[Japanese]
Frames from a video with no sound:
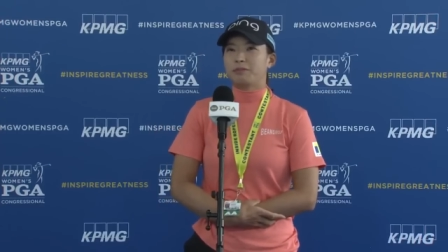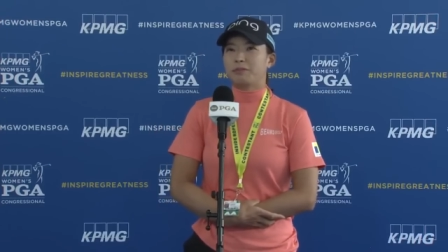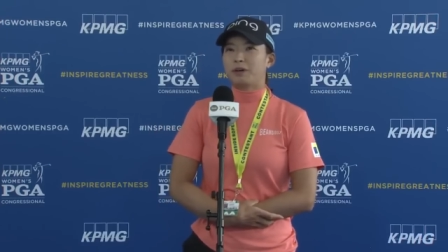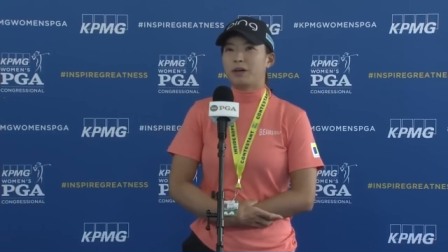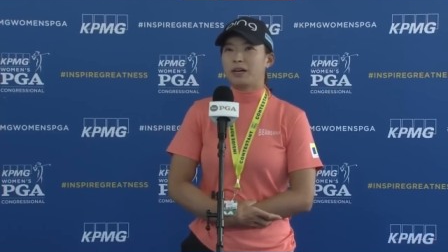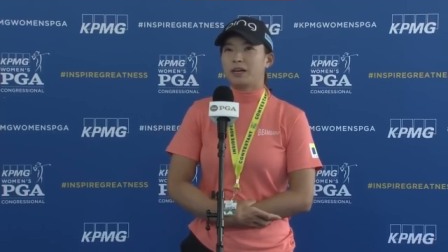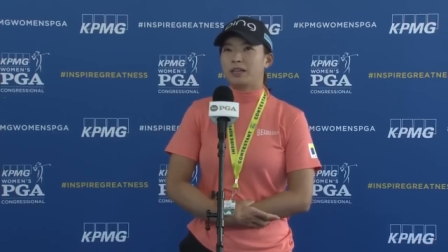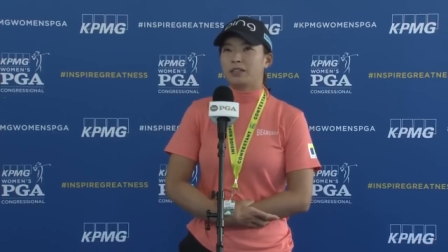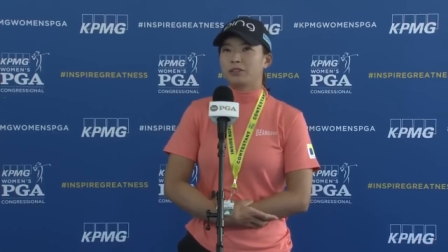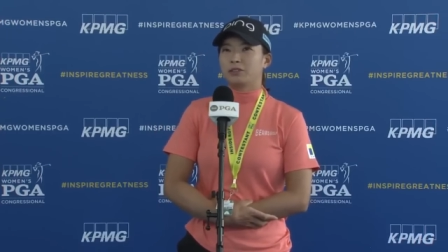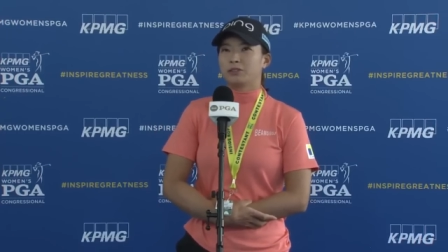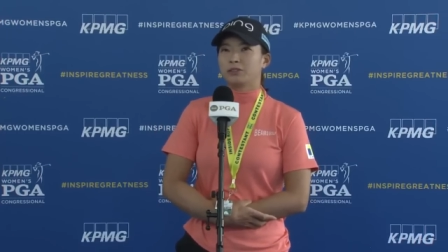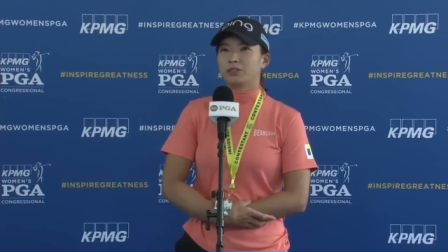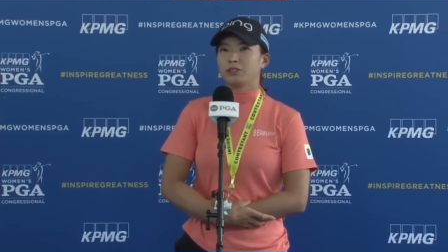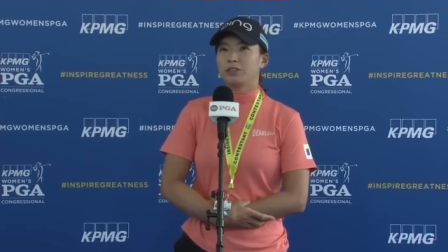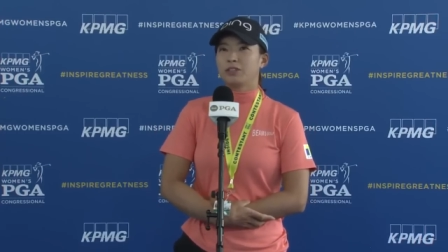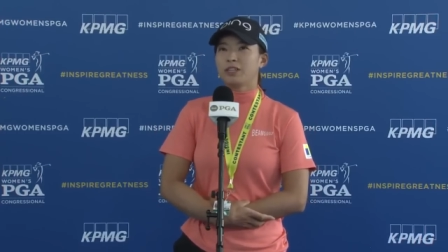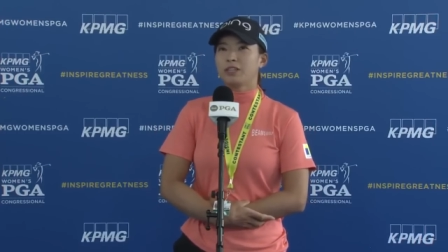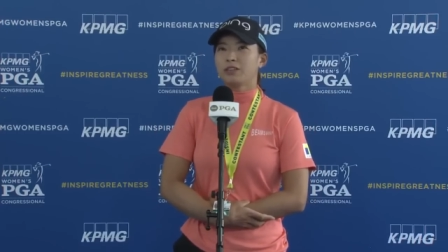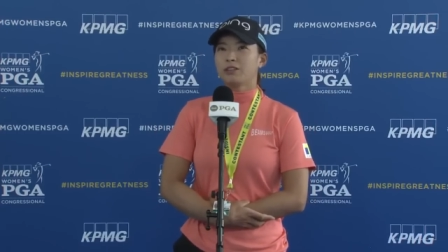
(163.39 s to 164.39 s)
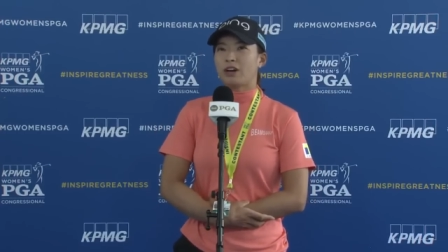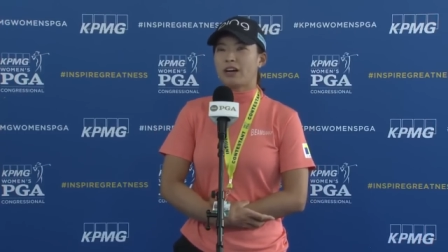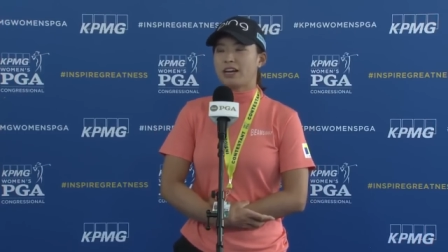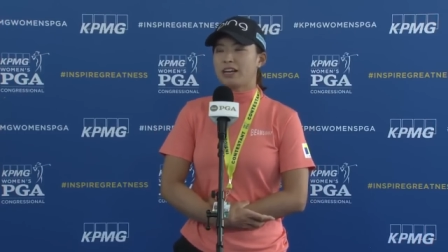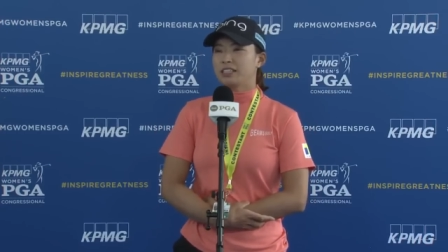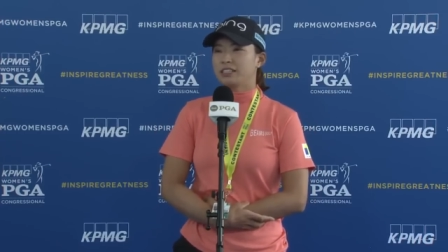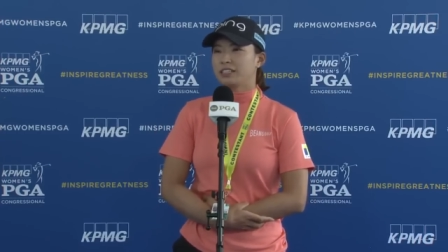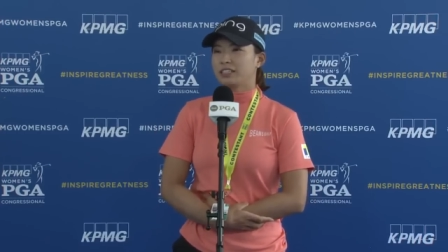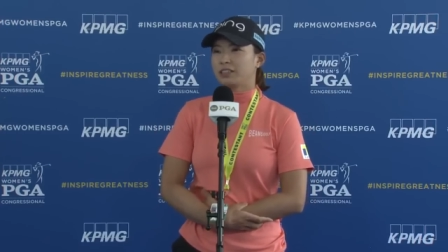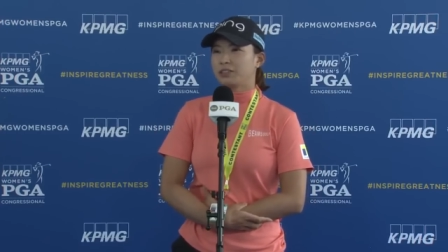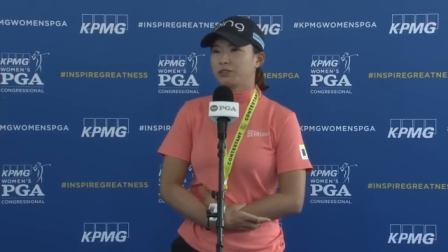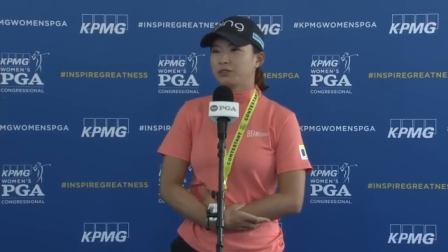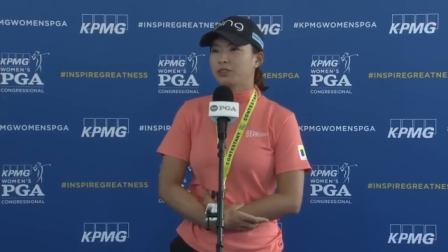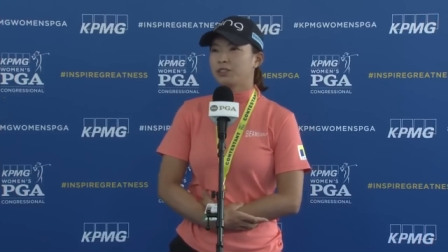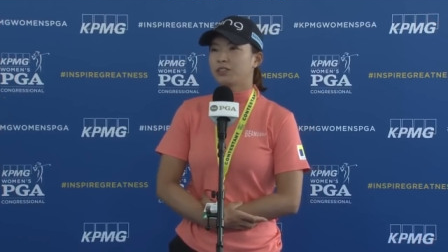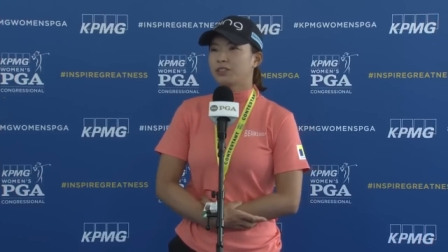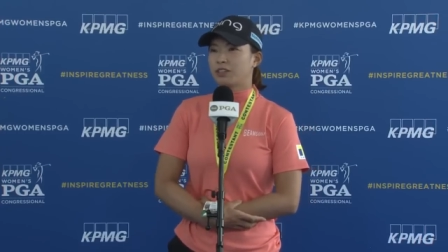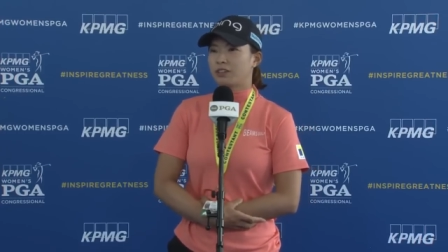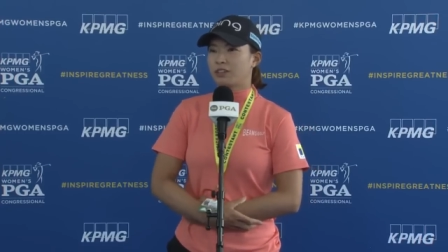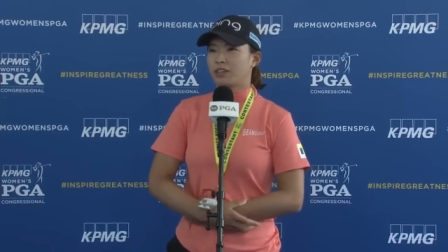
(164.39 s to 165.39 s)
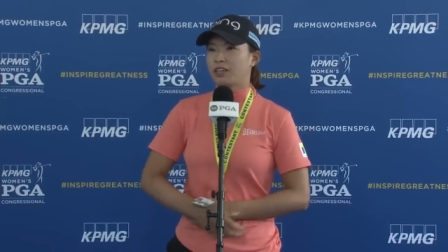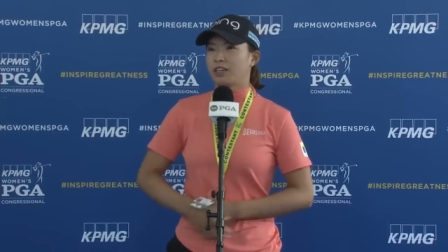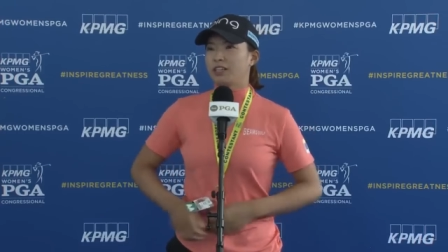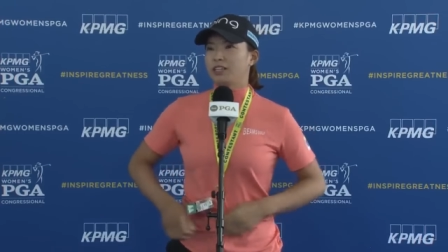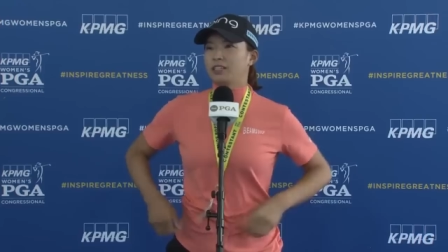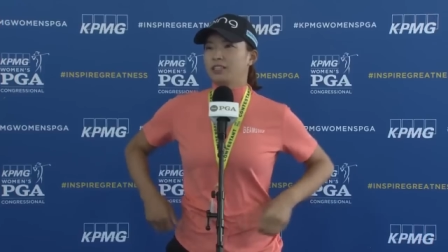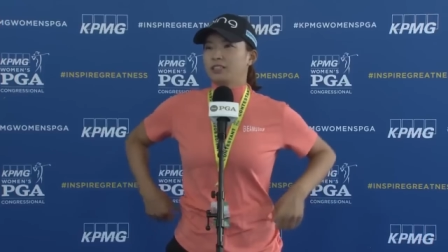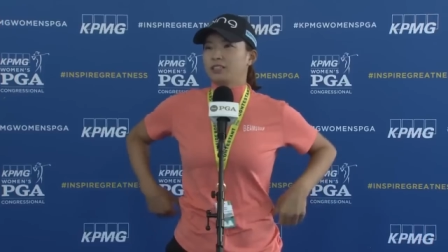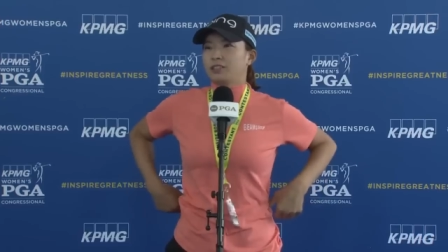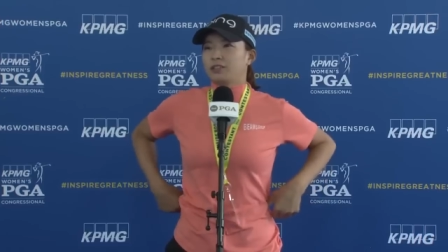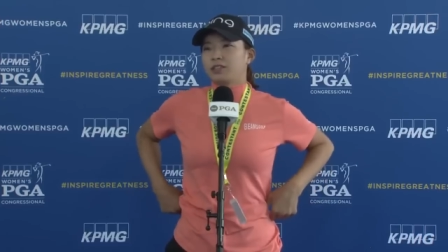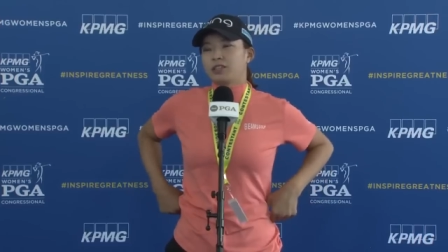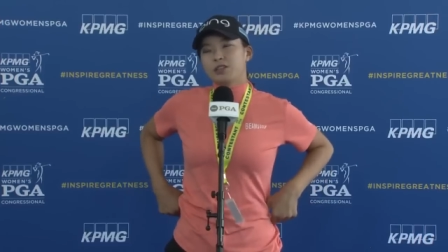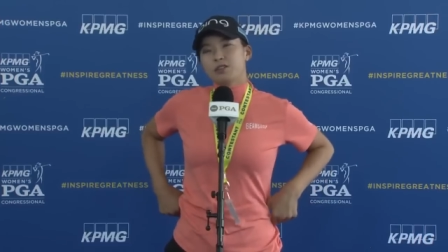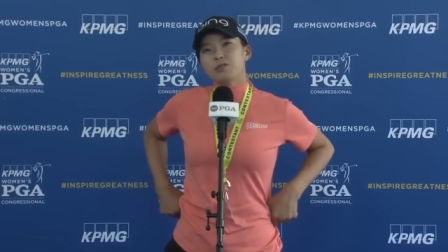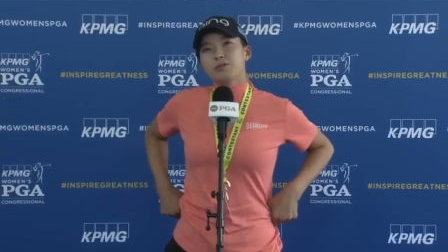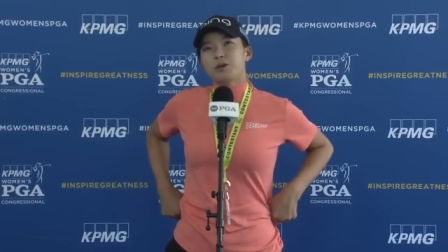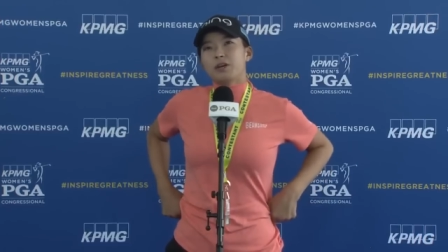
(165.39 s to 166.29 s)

まあ、あのグリーンの速さがどうなるかわからないですけど昨